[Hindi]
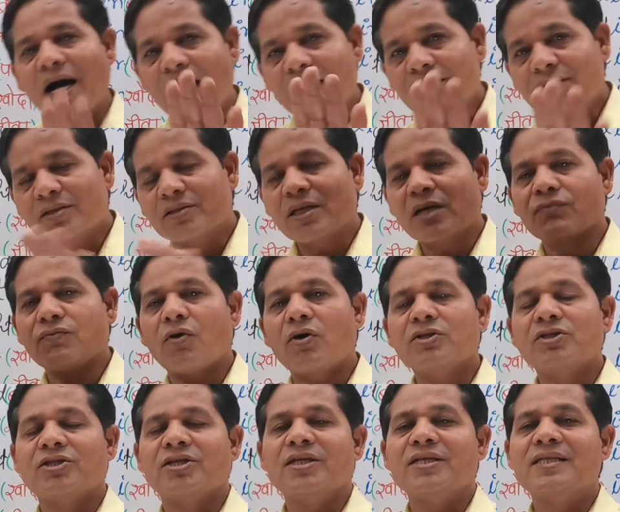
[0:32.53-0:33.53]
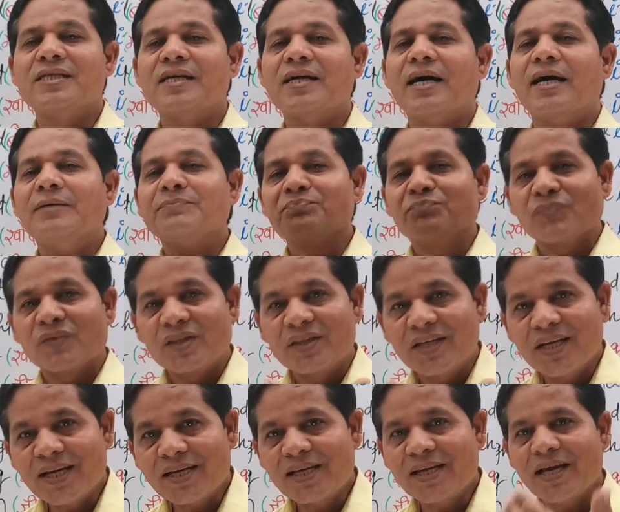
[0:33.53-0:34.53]
अंत तक वॉच कीजिएगा
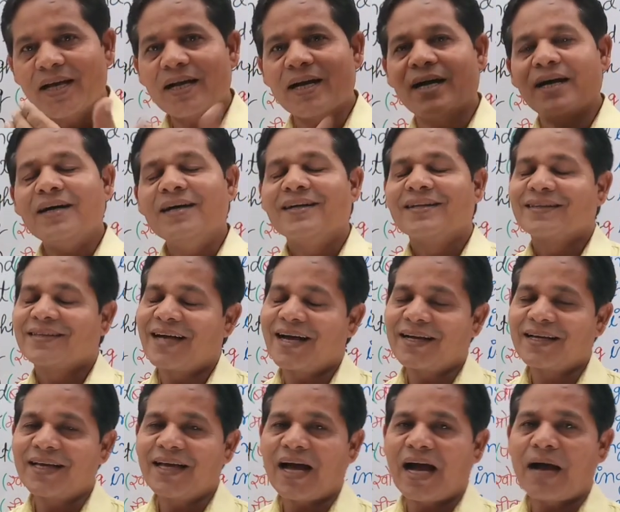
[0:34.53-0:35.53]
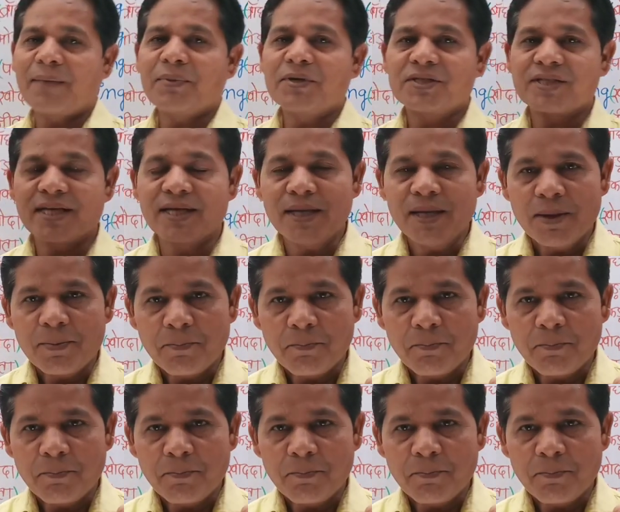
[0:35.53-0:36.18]
देखिएगा ताकि आप इसे